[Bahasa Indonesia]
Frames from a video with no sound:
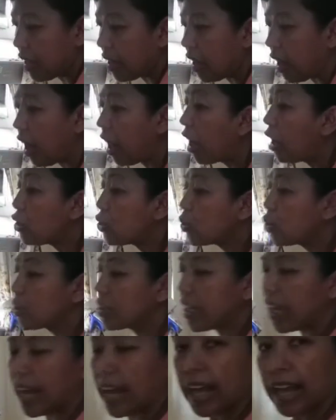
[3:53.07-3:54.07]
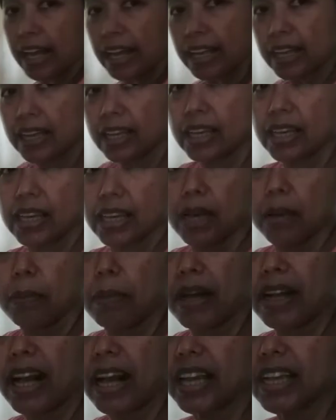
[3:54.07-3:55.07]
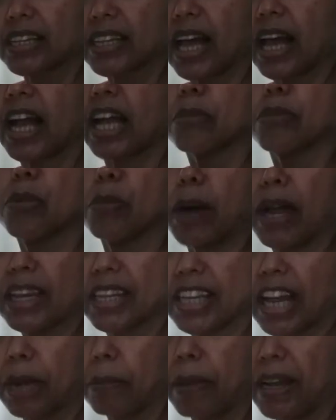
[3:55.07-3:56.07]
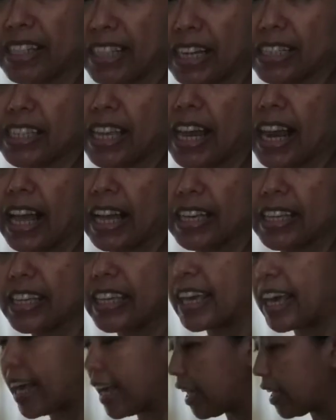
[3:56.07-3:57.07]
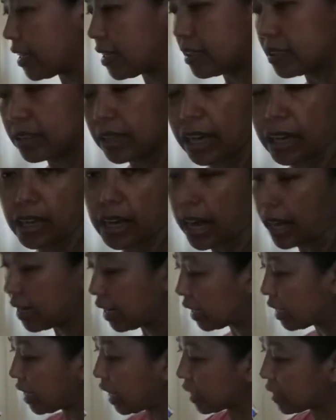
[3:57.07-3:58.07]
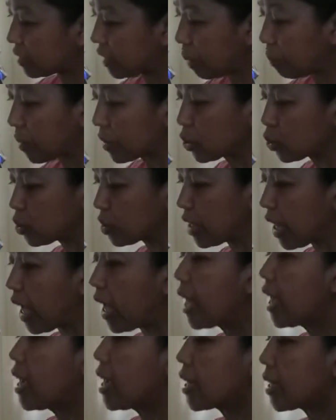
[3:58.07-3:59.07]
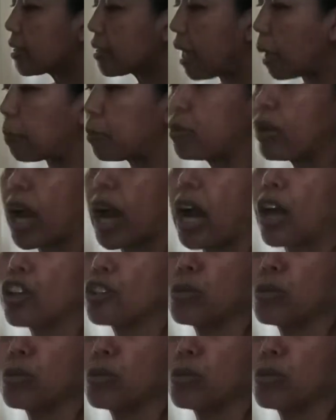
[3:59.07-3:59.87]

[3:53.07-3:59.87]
kalau sudah maka kita akan membalikan badannya lagi ya karena ini yang di samping sudah kita pun harus